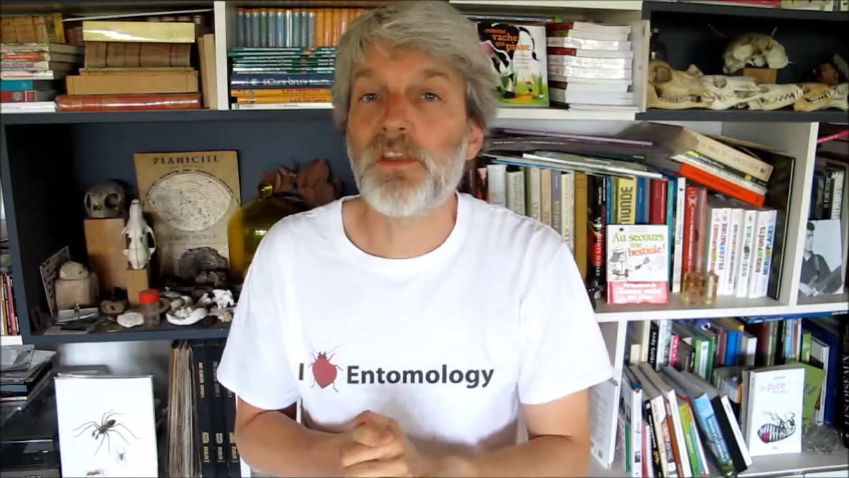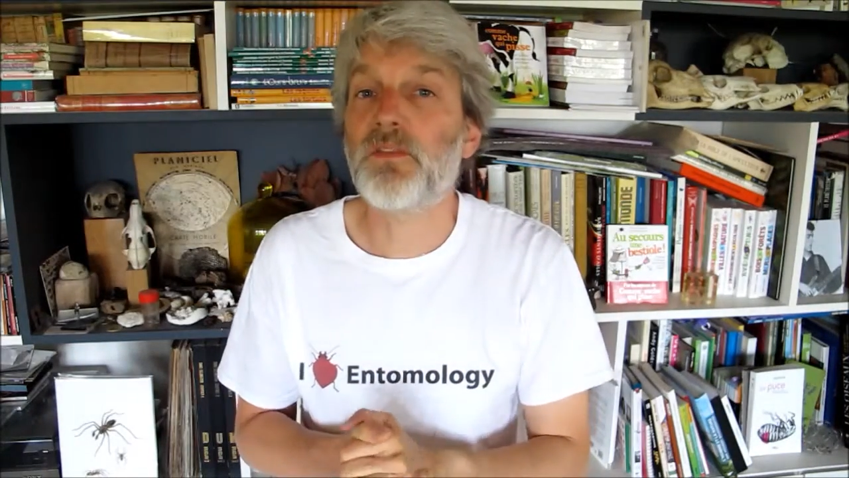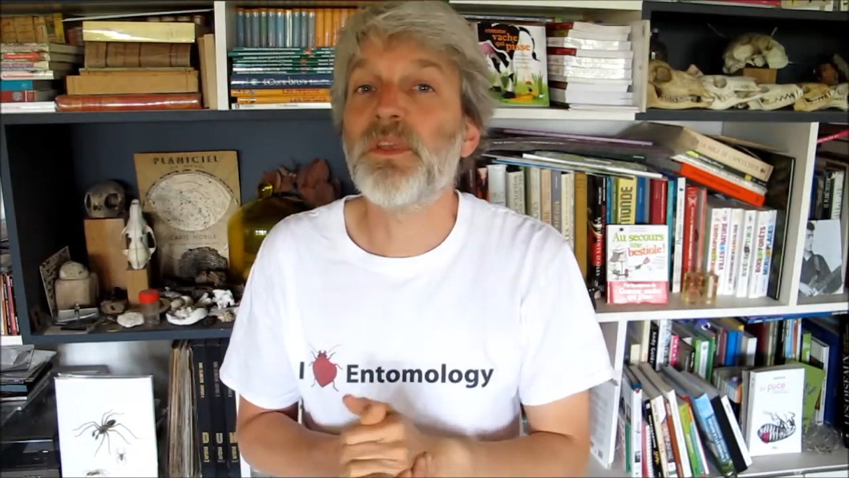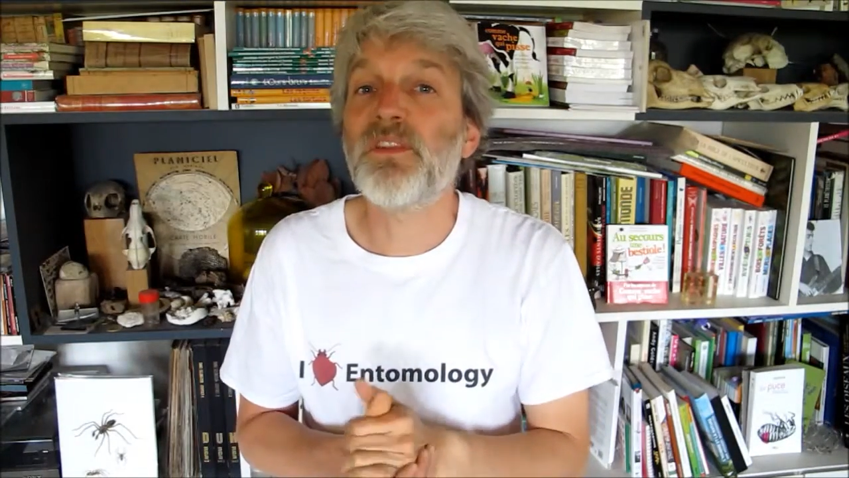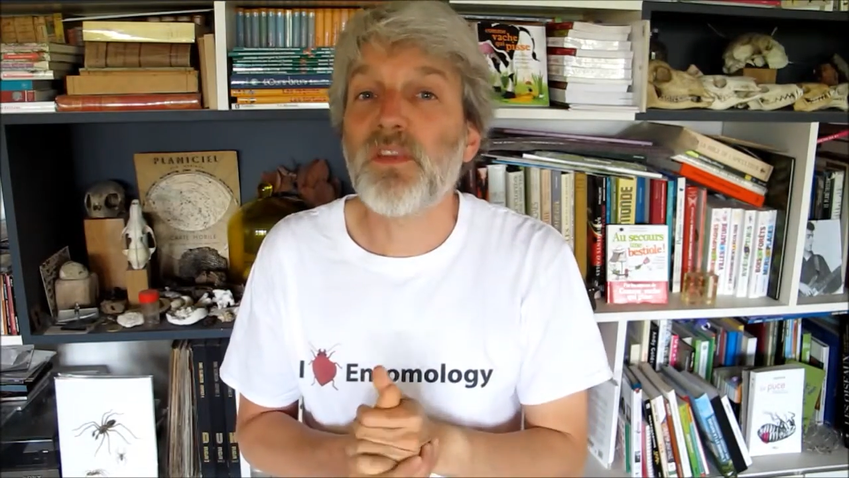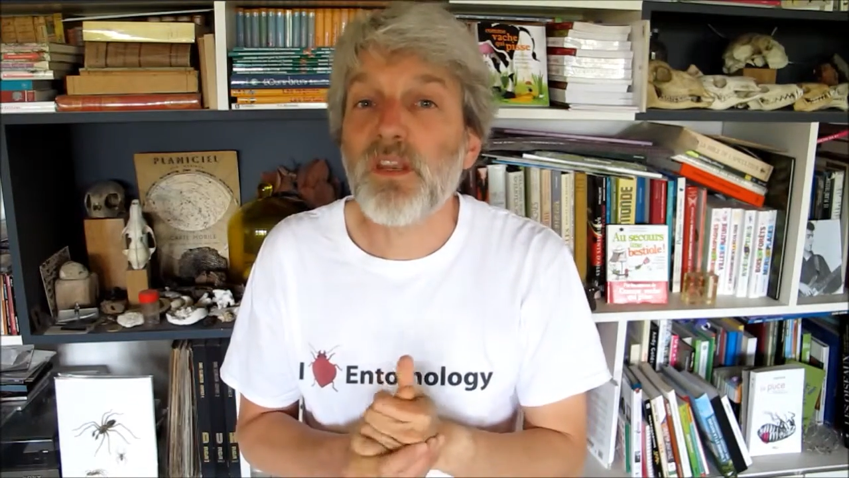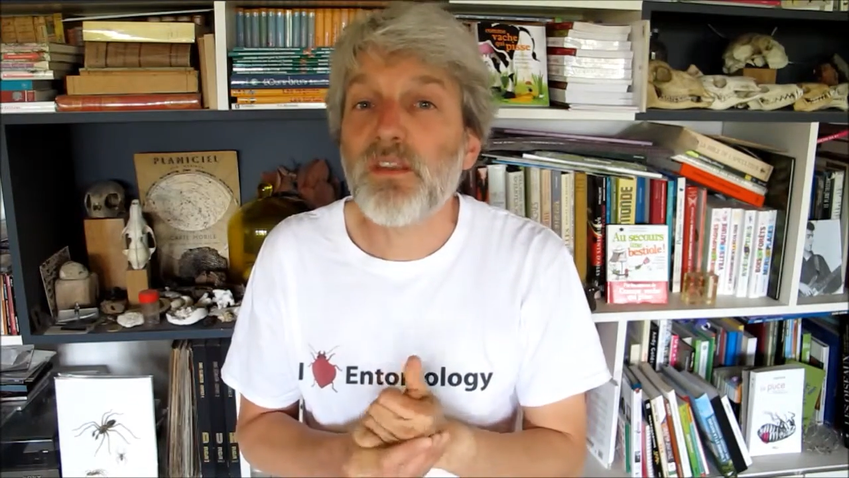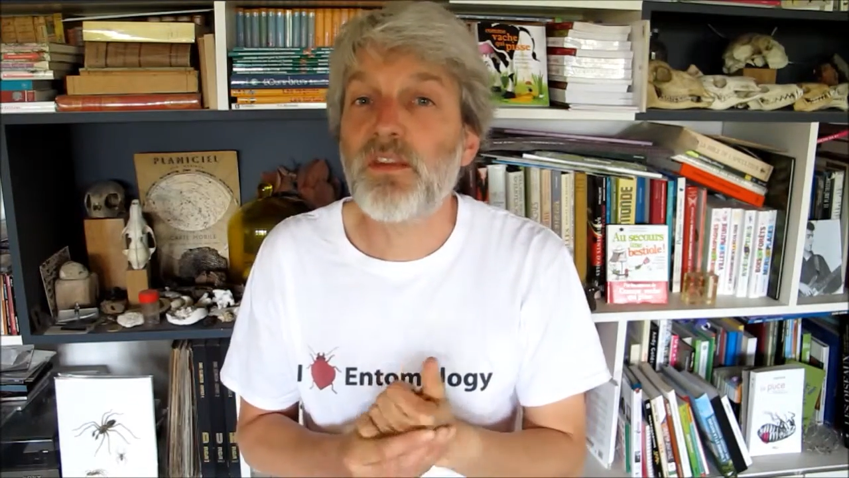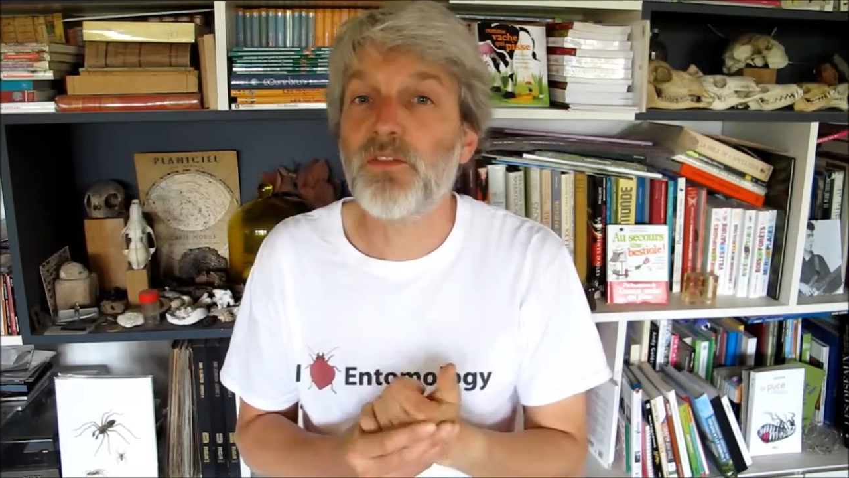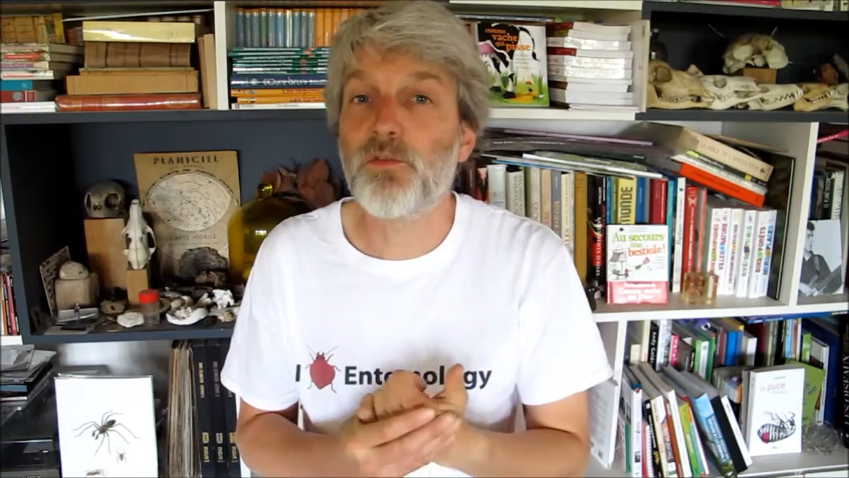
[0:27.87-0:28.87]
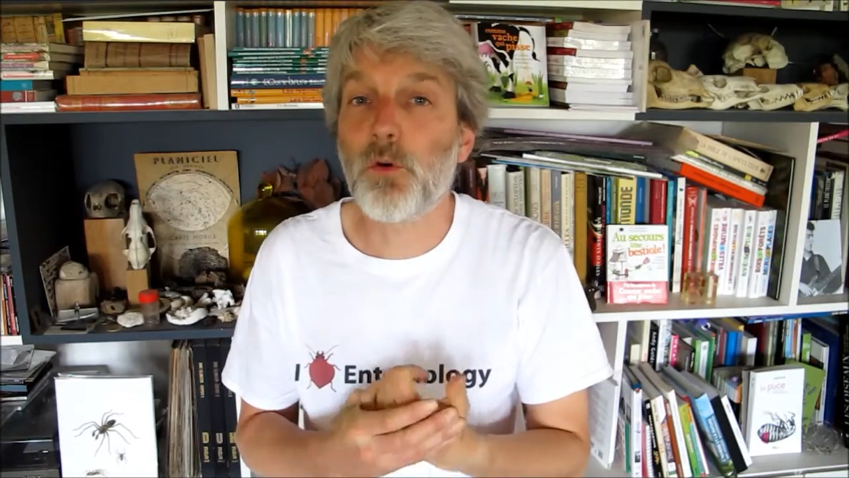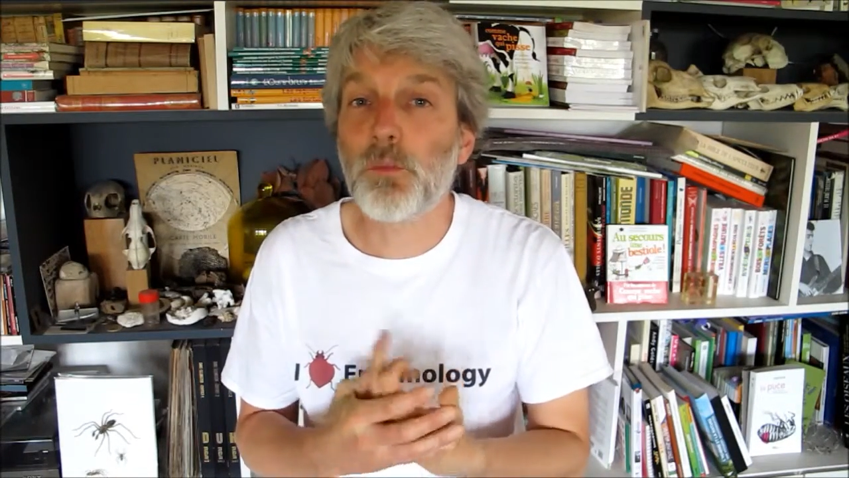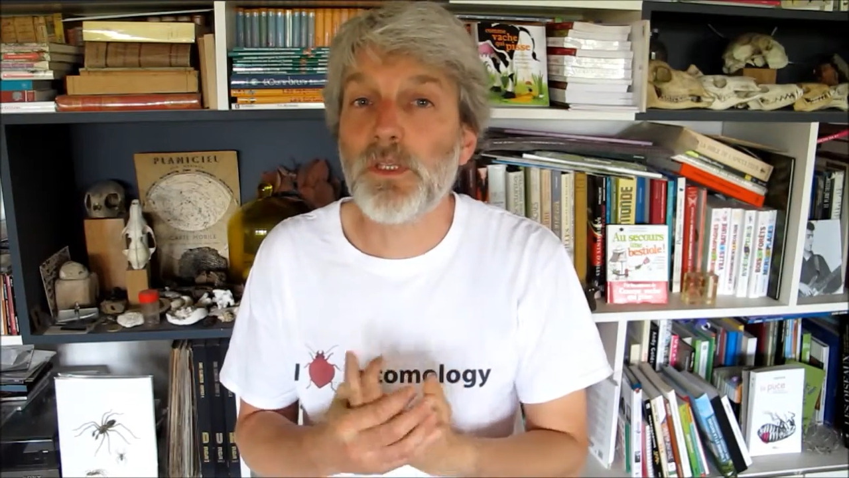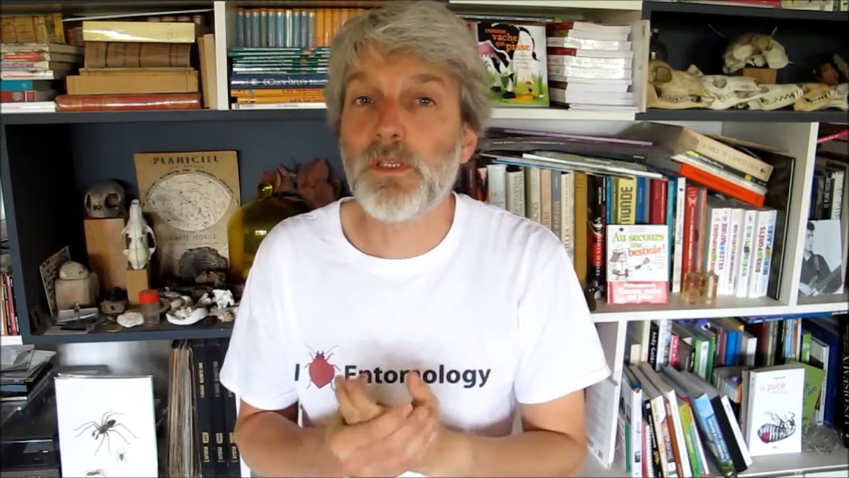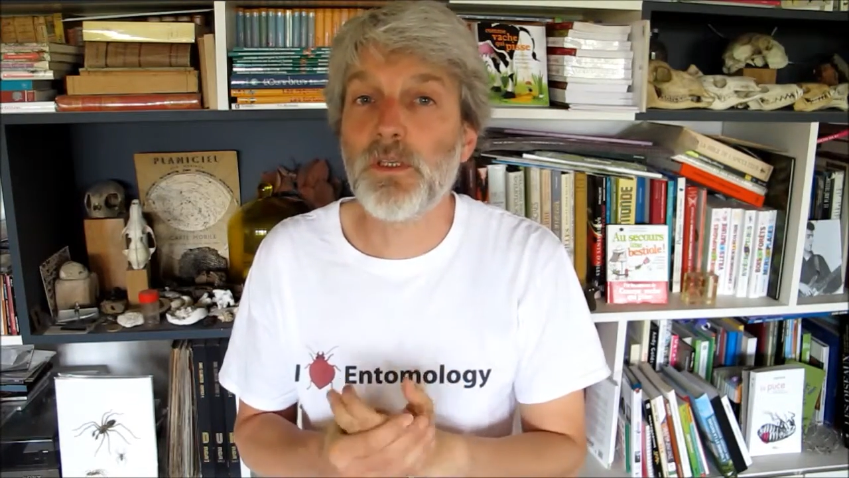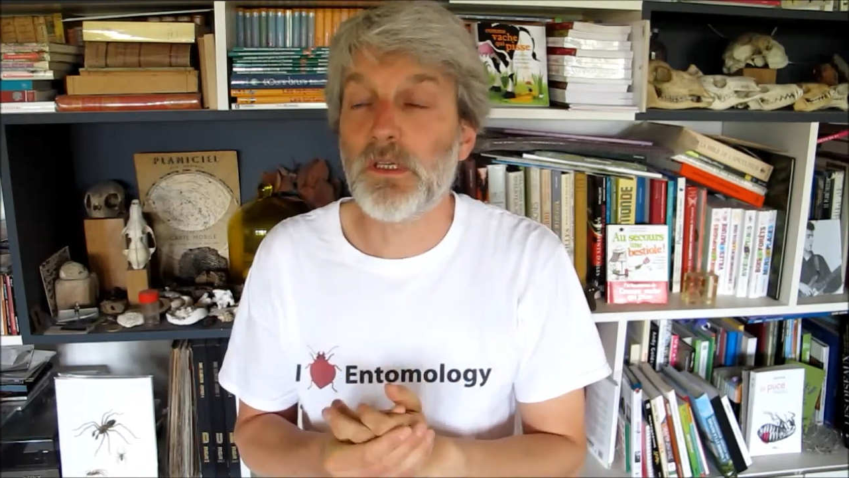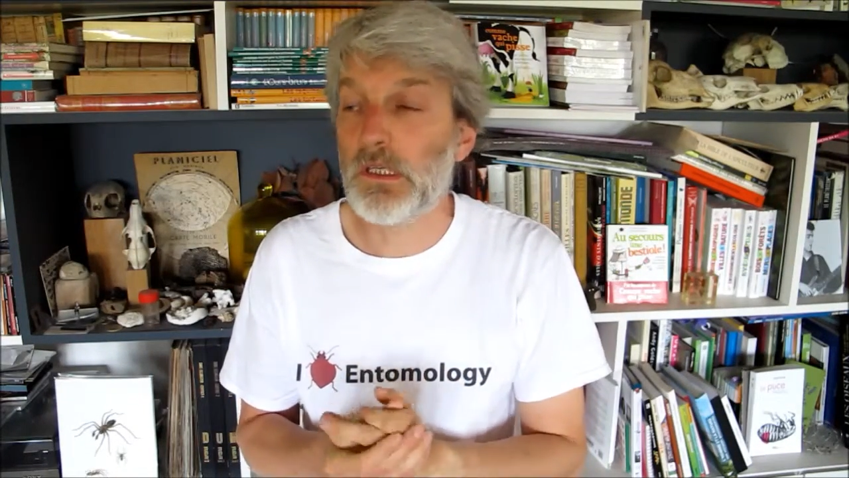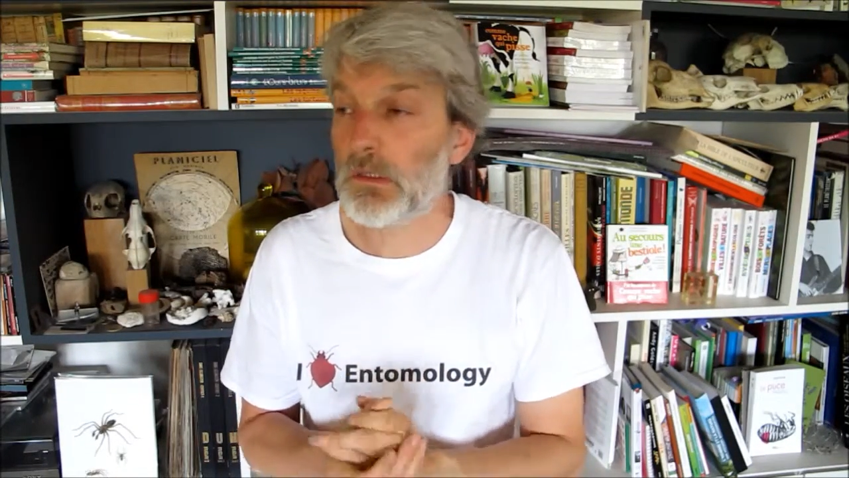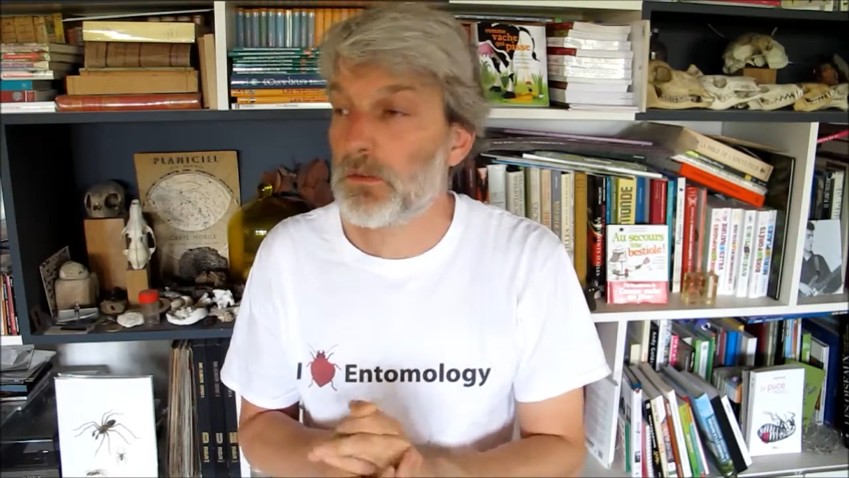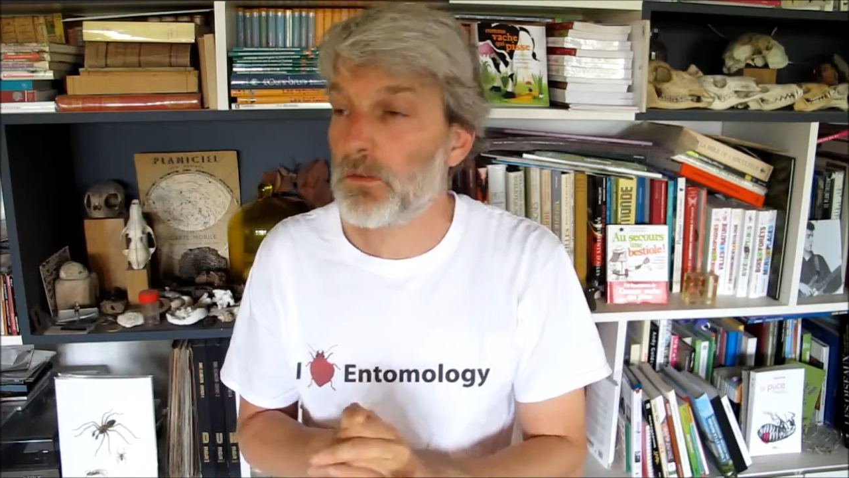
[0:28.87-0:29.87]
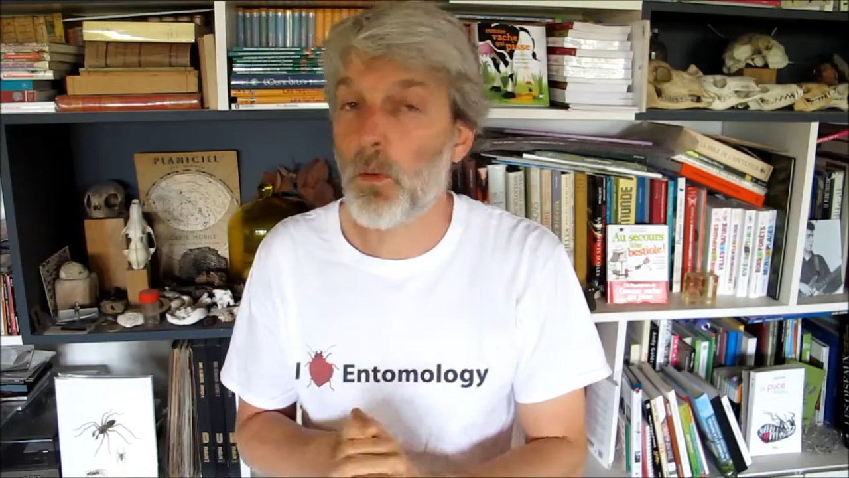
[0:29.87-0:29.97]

un spécialiste des fourmis, et